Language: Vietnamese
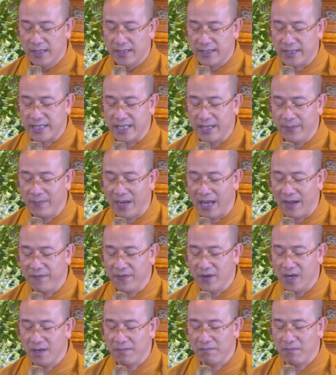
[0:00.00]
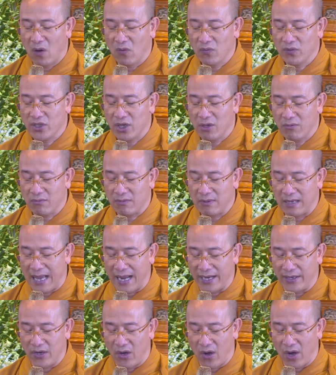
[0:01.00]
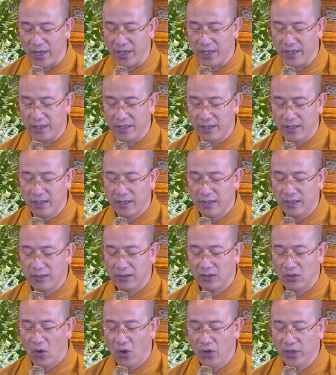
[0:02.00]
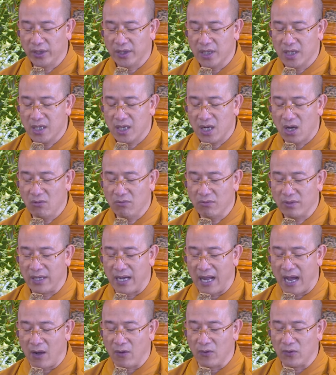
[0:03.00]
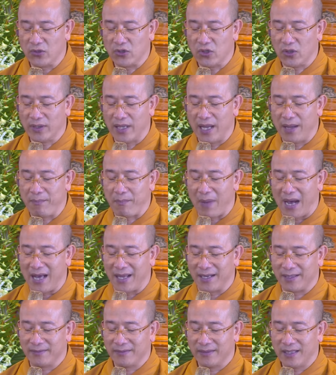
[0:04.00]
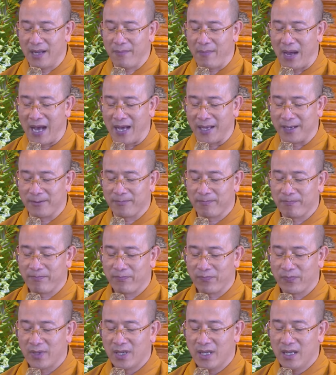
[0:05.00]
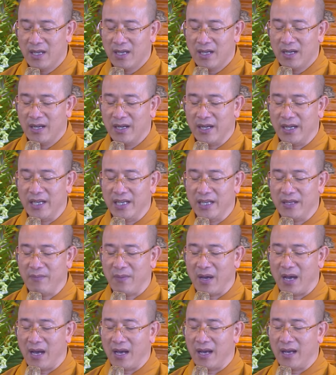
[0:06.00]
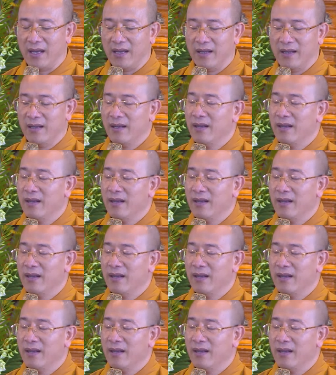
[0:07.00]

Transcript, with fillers: diêm la vương bỗng chốc lại đòi thôi tướng công nào cho thêm bạn thêm hạn khi mà